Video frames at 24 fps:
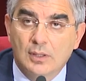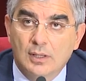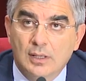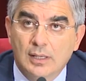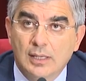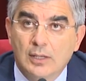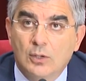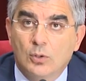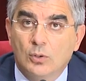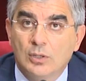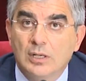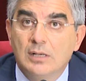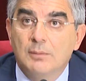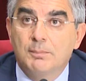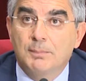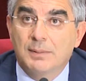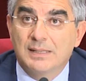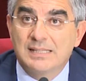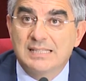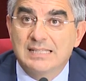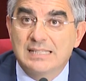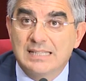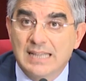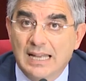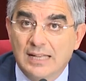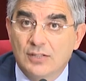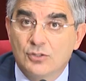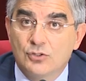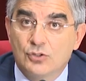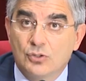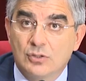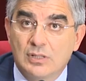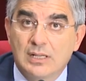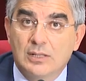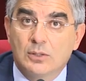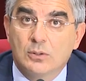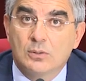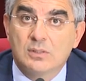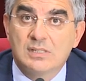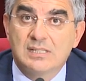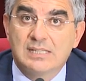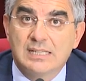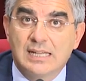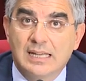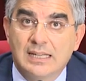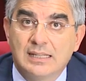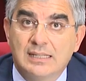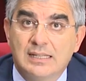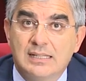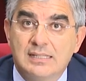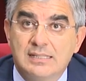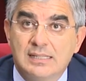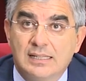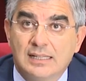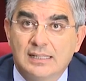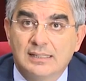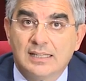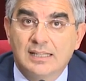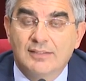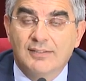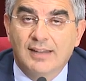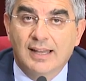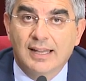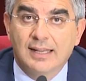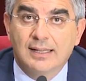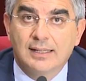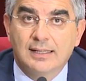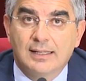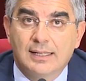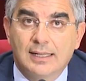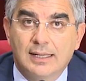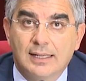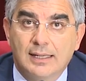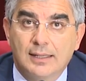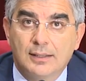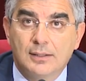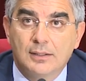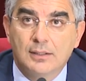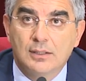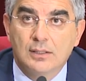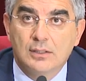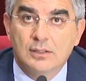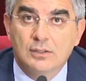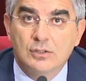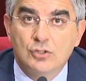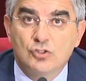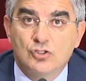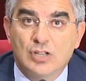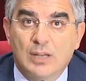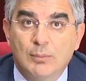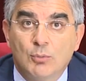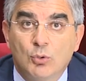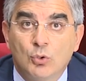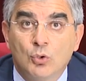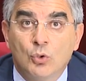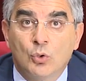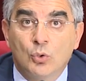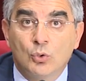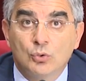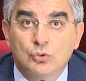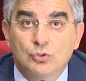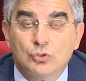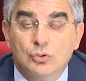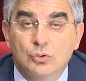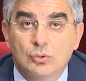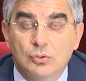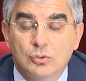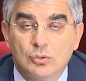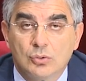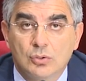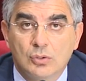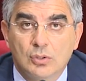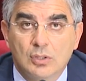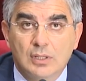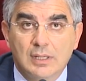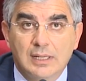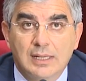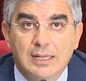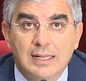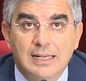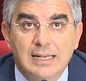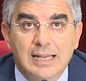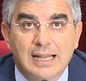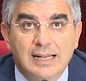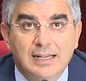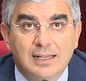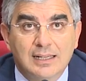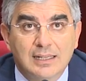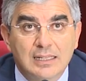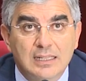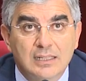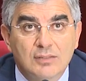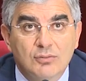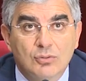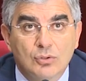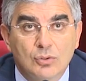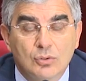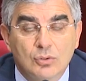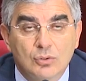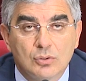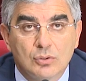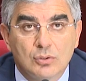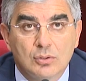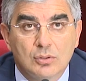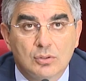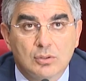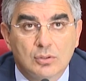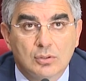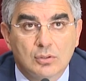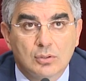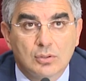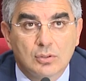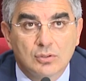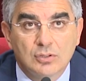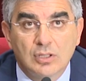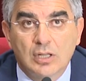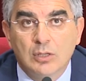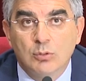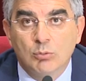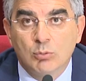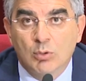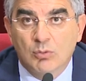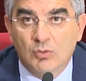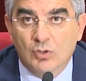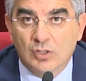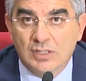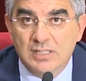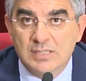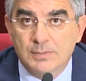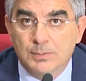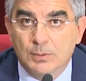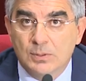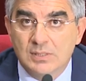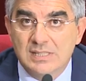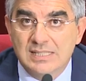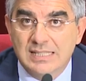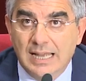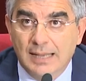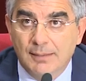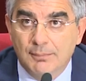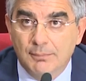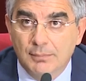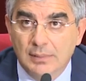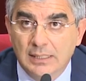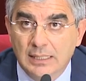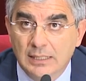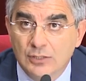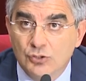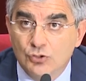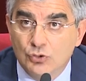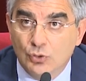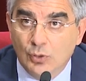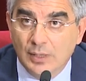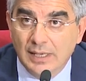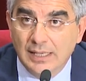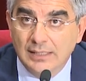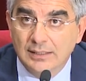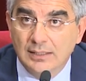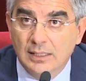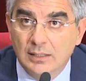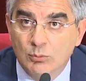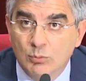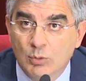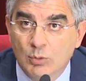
e con il passaggio delle consegne si rendeva anche diciamo noto l'arrivo del nuovo responsabile, cioè del